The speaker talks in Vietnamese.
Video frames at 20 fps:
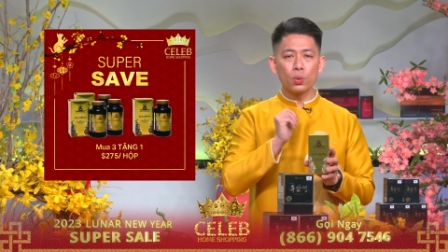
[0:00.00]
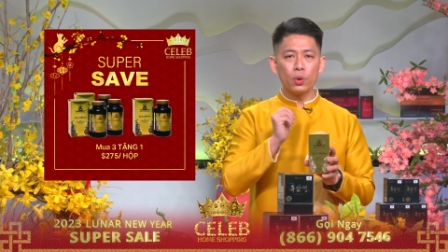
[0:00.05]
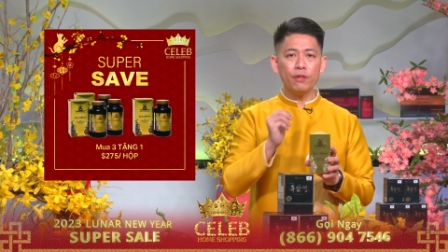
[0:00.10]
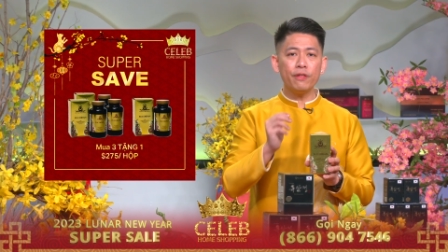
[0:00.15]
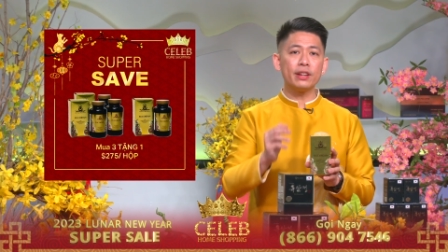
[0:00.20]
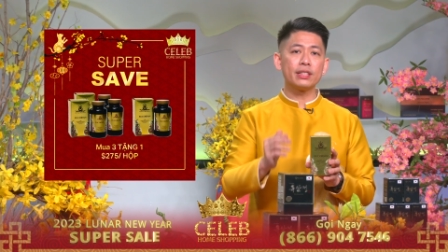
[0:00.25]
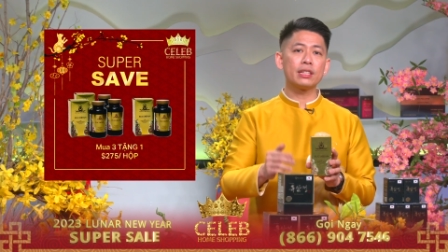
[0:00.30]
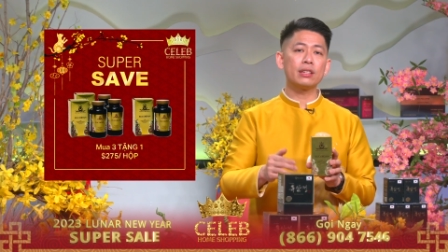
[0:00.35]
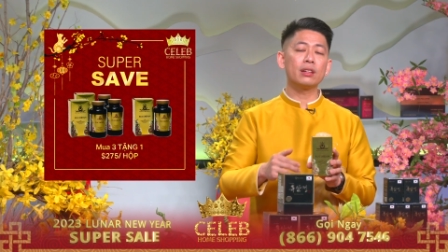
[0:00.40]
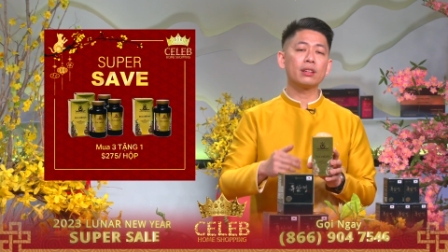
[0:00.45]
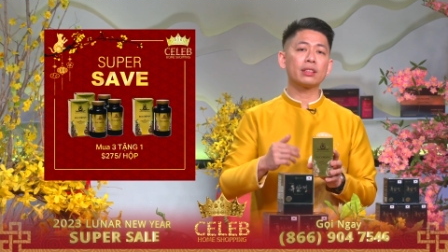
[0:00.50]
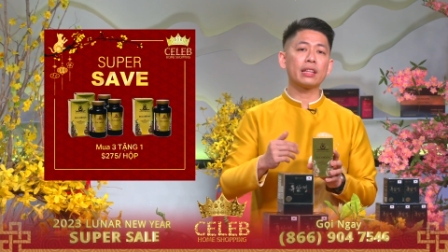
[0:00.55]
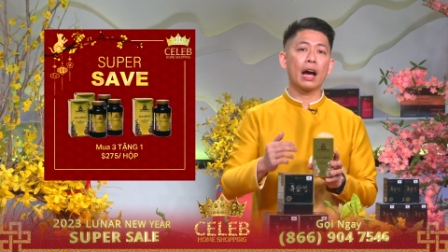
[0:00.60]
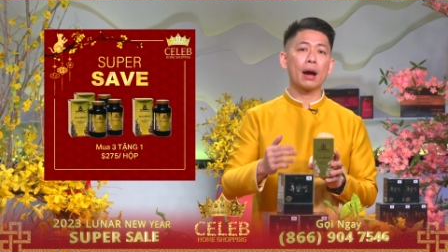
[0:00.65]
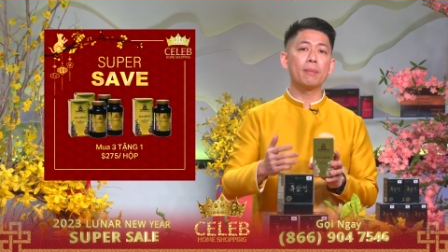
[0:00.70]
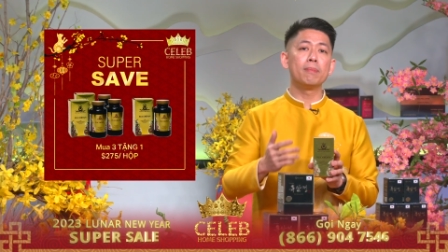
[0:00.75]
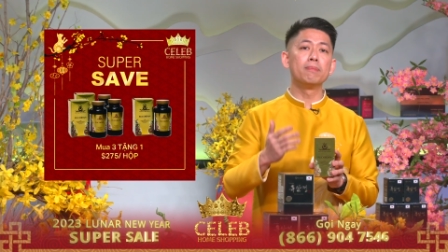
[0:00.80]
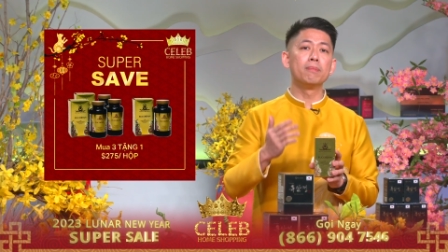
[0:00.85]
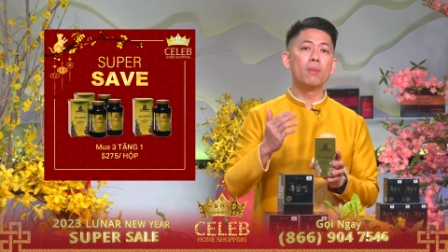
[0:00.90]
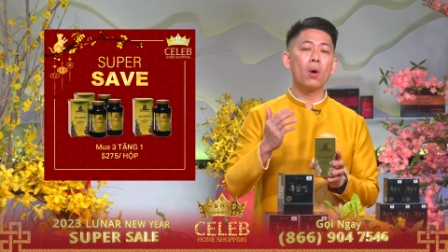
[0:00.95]
quý vị sẽ được
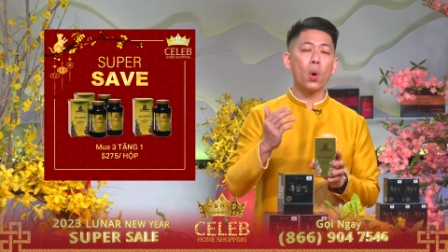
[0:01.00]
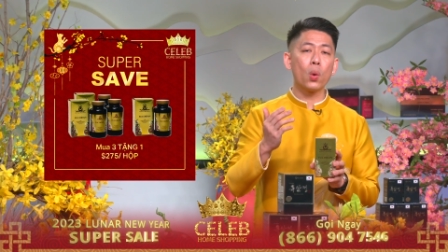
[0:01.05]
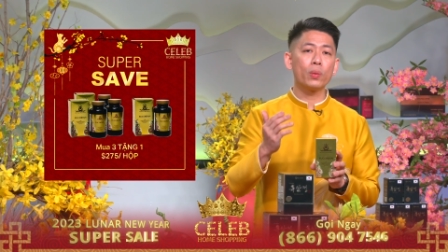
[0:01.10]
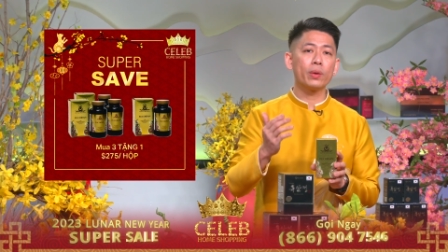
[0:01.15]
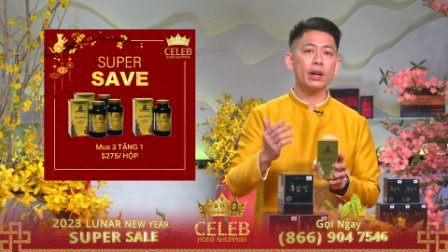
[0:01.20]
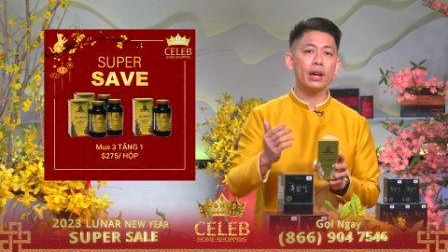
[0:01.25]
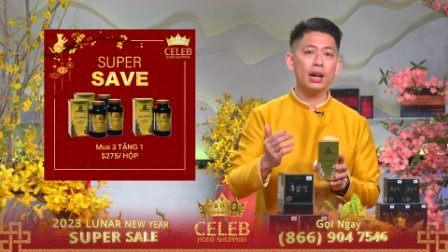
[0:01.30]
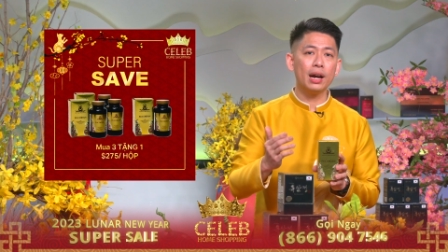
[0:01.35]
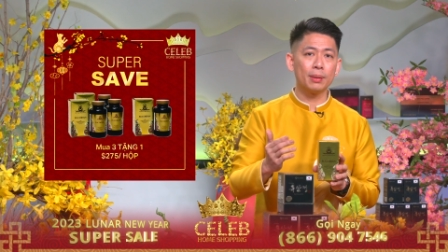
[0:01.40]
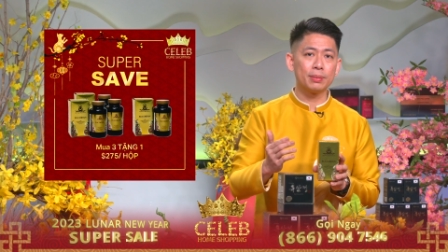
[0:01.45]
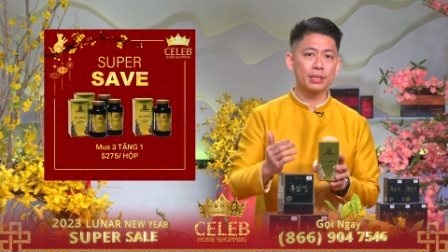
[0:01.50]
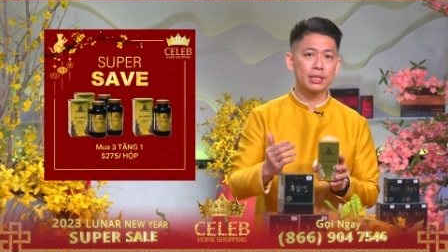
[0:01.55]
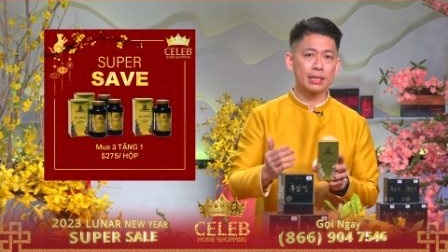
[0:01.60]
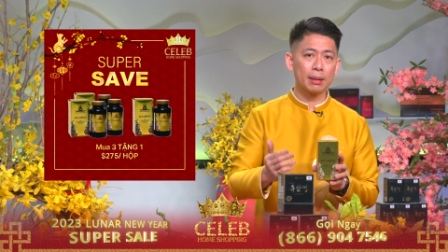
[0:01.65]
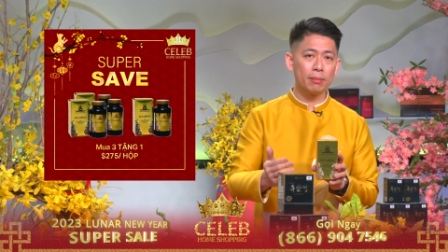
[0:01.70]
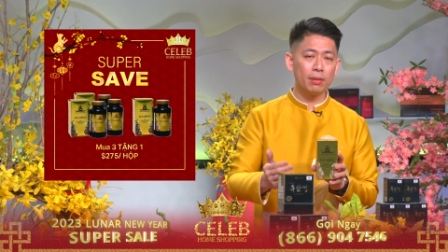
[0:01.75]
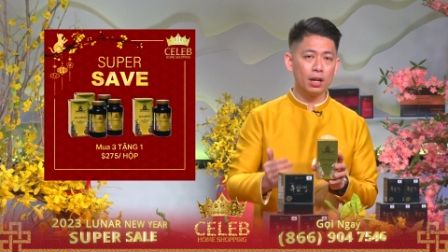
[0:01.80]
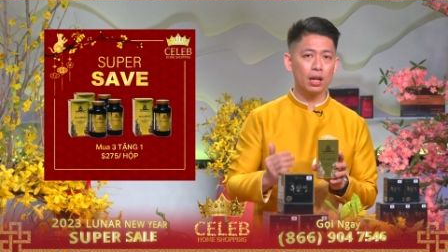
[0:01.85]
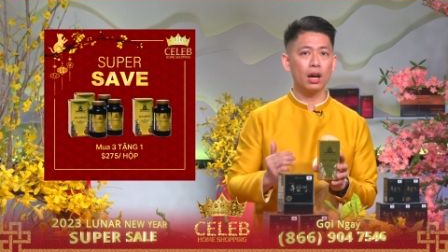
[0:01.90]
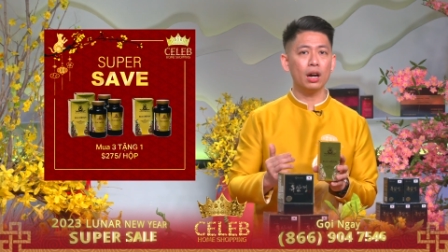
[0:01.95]
tặng một cái hộp
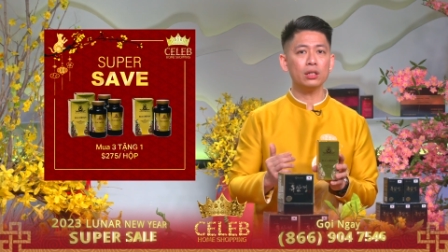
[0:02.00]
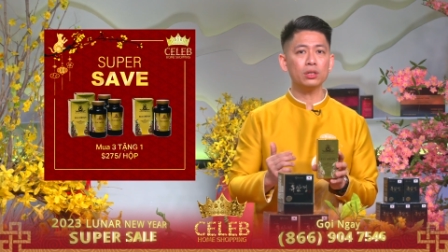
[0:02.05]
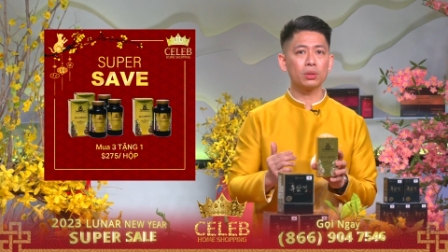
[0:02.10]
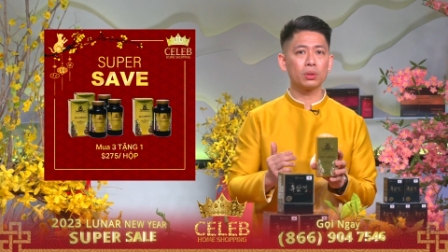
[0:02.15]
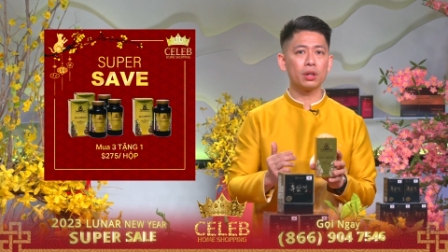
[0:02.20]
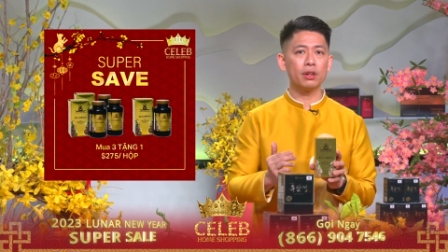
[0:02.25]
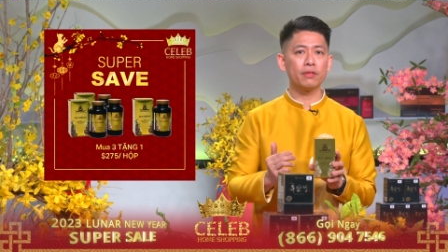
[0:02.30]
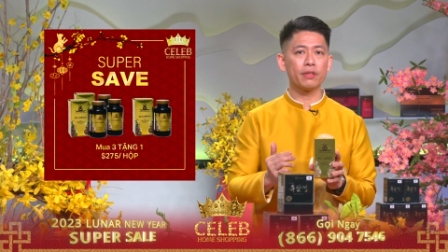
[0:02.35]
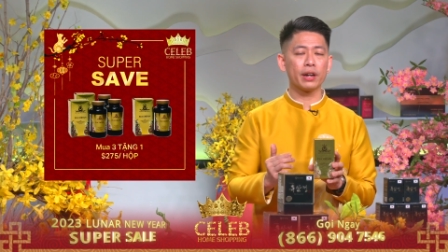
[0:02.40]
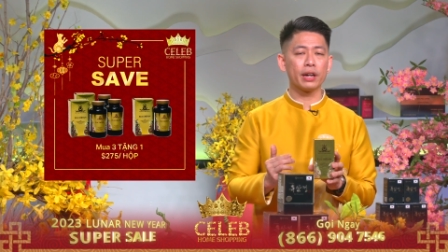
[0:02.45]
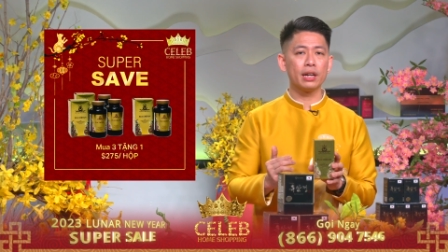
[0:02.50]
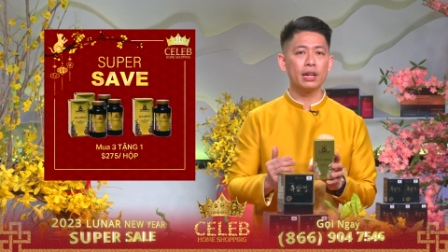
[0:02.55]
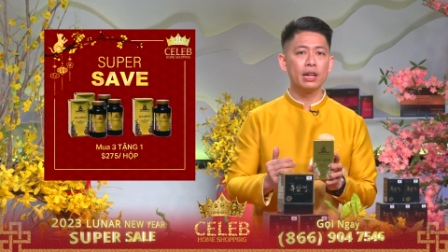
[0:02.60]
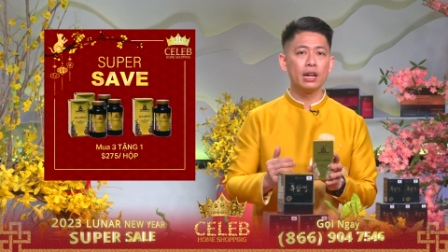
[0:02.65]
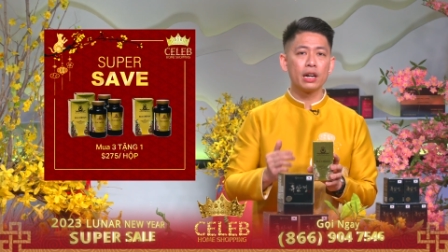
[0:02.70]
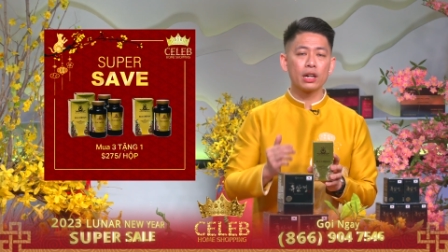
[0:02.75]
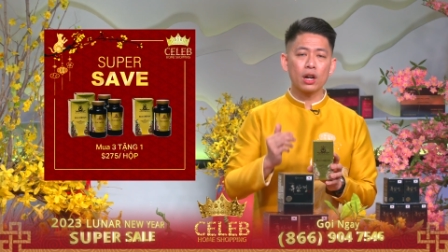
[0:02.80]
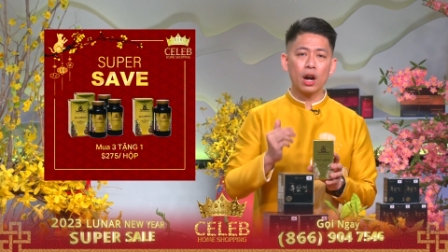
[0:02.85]
sâm lớn thưa quý vị,